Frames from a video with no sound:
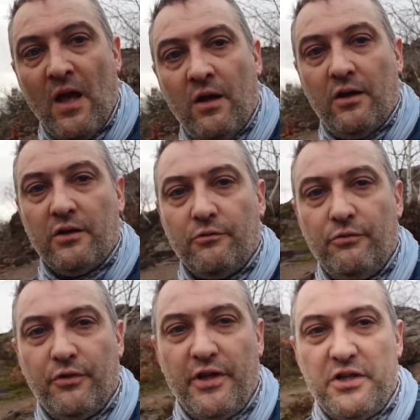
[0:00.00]
Alors là, comme
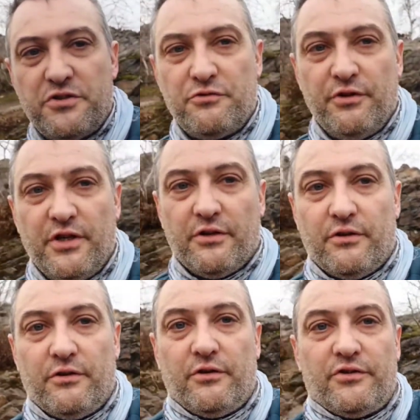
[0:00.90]
vous voyez, je suis
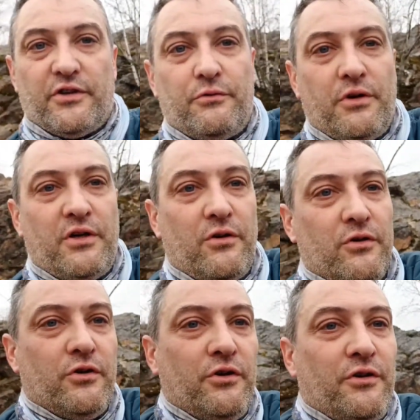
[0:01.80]
dans un coin
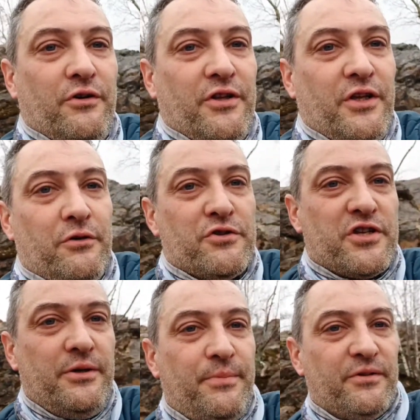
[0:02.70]
encore avec des
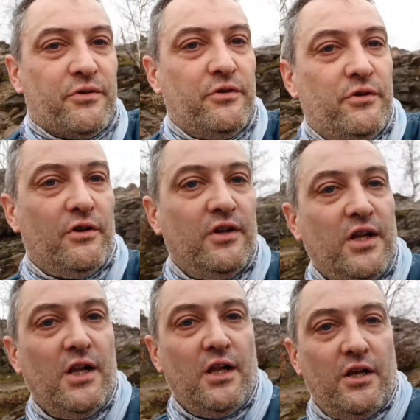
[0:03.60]
rochers parce que
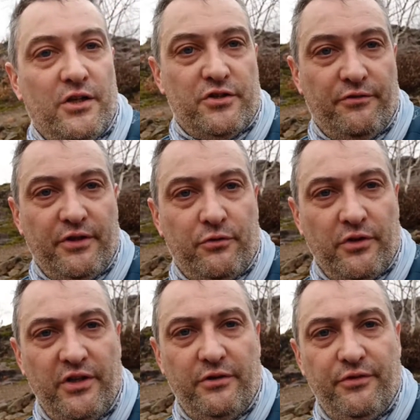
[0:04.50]
je vais
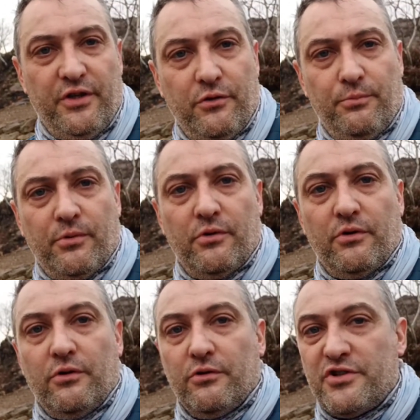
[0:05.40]
tourner des vidéos pour
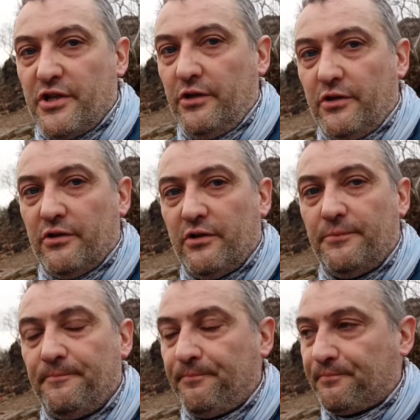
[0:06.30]
l'autre chaîne
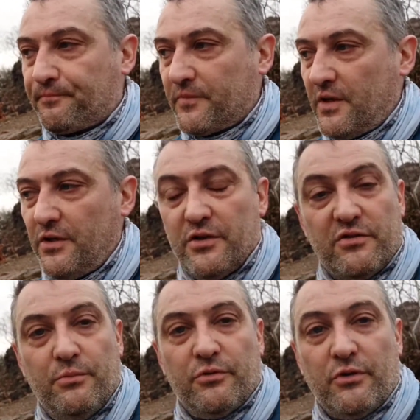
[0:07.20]
et
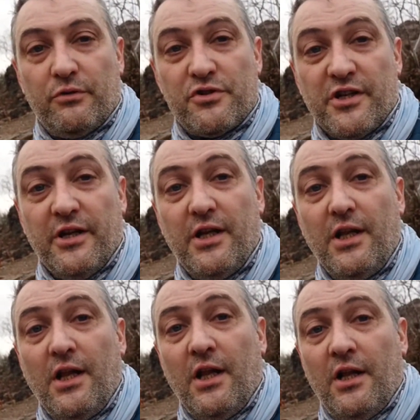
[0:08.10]
j'ai besoin de rocher.
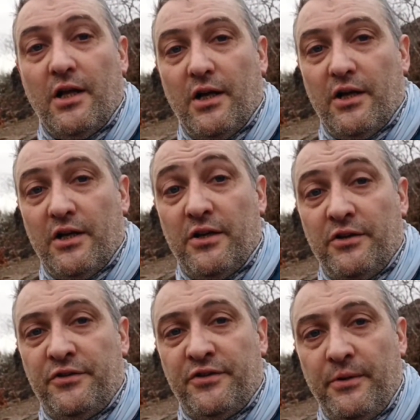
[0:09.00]

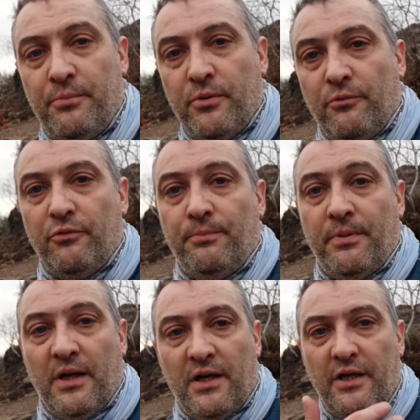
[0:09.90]
Euh, c'est pour vous
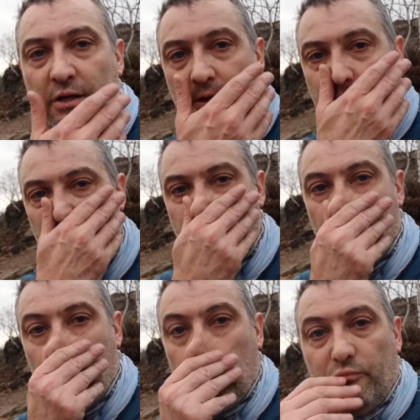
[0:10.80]
parler euh,
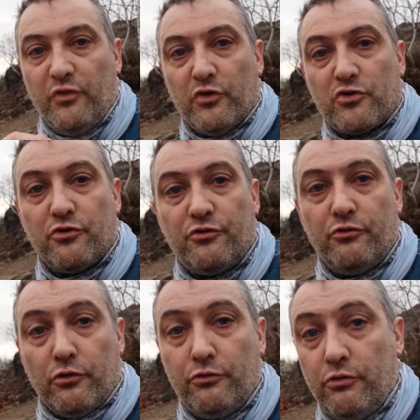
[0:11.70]
de
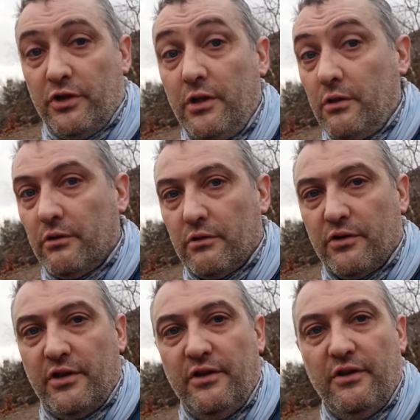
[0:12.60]
chaussures touring euh,
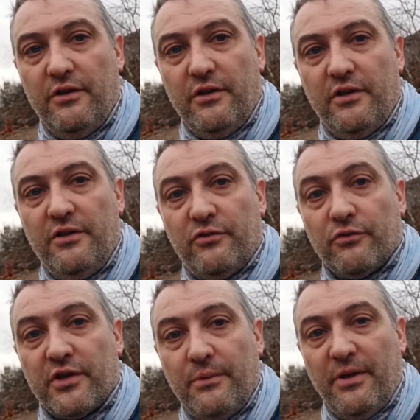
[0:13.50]
qui, sont
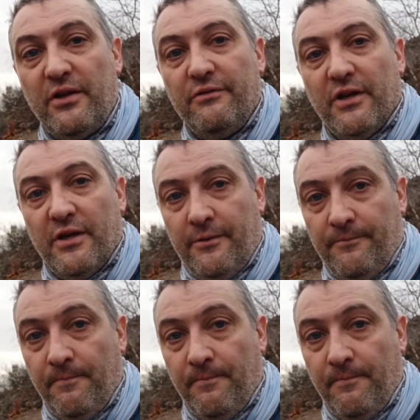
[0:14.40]
très bien l'hiver.